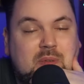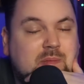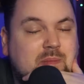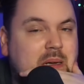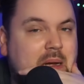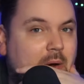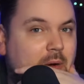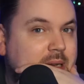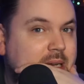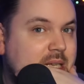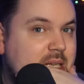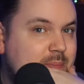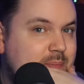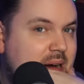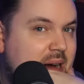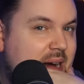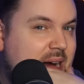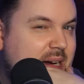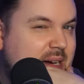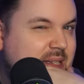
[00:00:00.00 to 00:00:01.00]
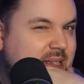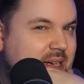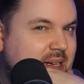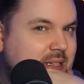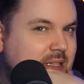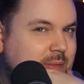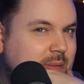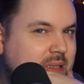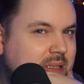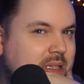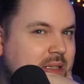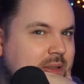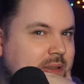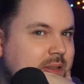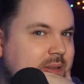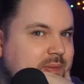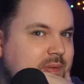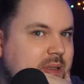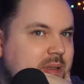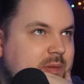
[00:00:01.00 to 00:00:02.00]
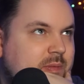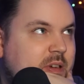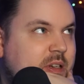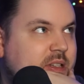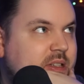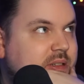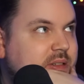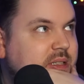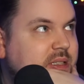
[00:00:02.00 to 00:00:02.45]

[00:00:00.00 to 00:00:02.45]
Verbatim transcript: was man auch nicht macht, ja, dass man da irgendwie irgendwelche